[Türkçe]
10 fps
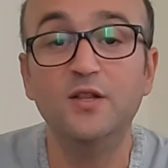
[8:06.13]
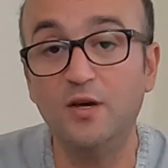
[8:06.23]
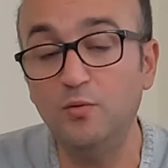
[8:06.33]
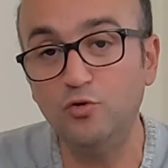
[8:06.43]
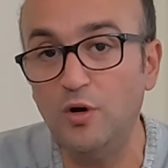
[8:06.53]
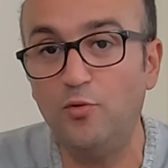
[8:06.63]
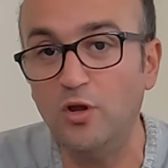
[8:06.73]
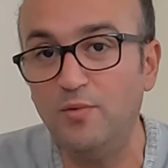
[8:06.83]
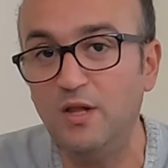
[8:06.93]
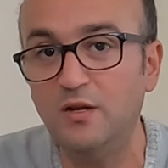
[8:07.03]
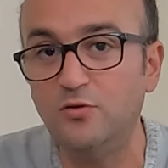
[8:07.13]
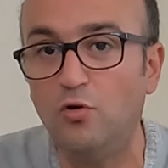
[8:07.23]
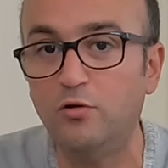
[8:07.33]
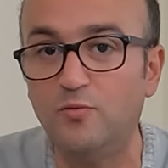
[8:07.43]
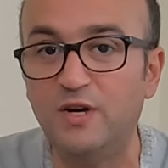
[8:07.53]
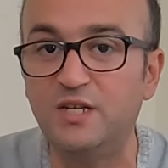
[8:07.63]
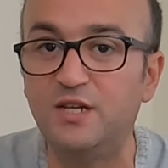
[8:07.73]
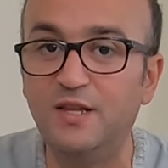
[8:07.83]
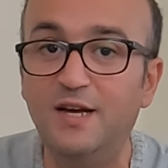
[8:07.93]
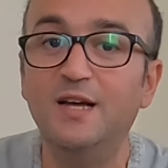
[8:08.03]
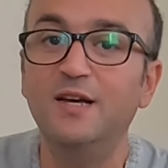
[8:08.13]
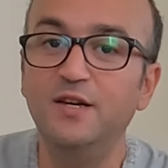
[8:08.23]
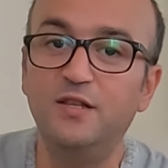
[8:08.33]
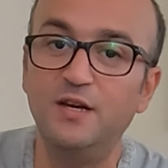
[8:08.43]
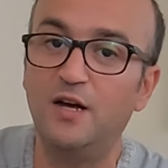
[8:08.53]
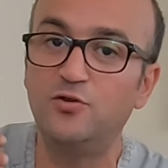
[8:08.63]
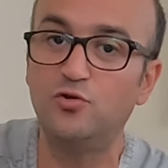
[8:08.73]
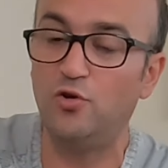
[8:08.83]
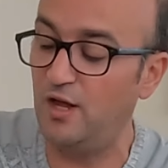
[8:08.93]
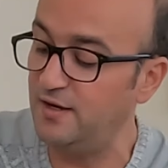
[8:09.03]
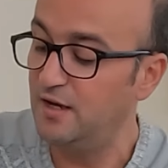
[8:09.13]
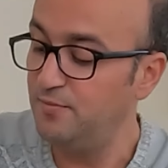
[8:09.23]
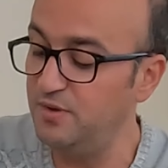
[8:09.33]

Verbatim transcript: Tabi bu depolama alanını doldurmak için de ihtiyacınız olan